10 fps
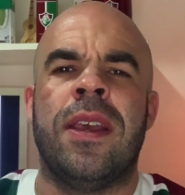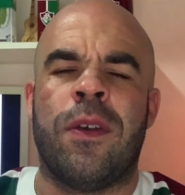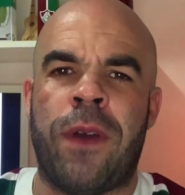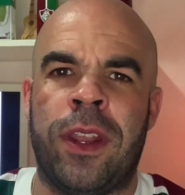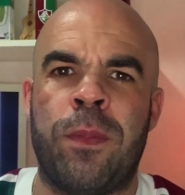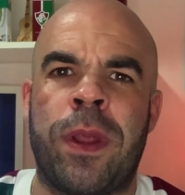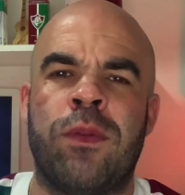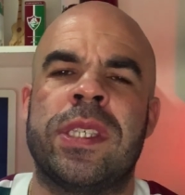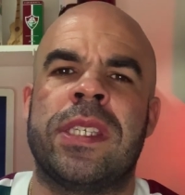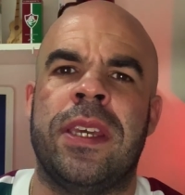falando para
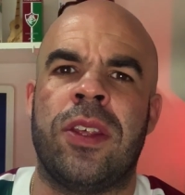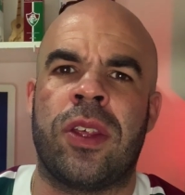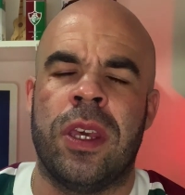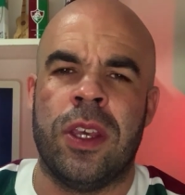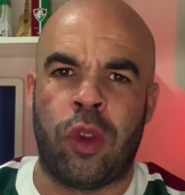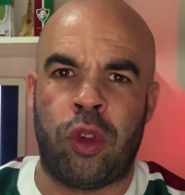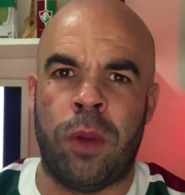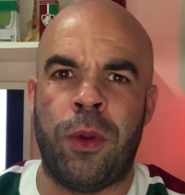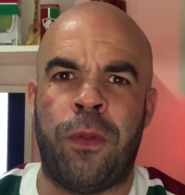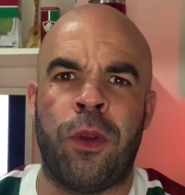vocês
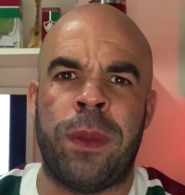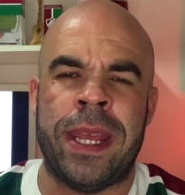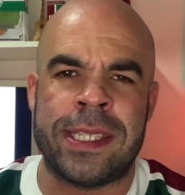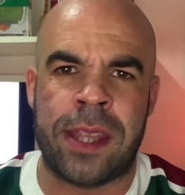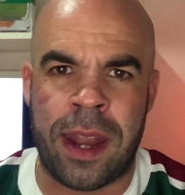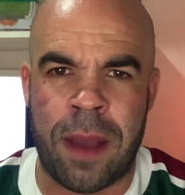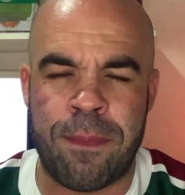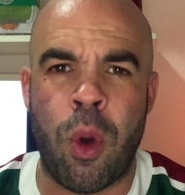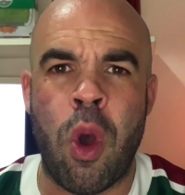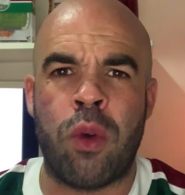sobre o Fluminense treinar
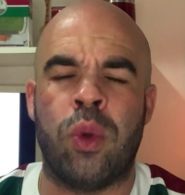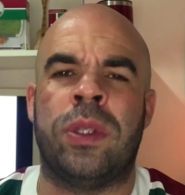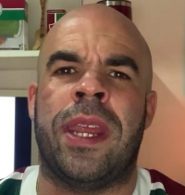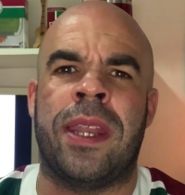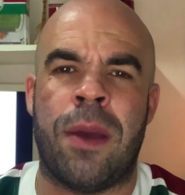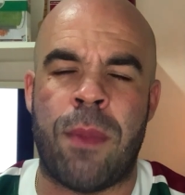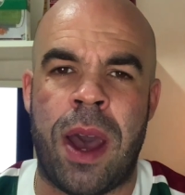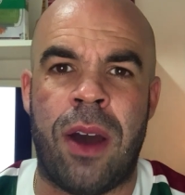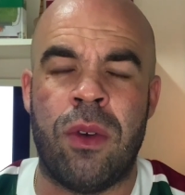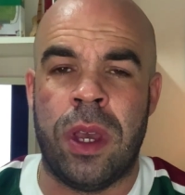pouco, treinar
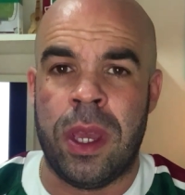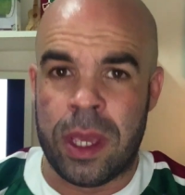mal,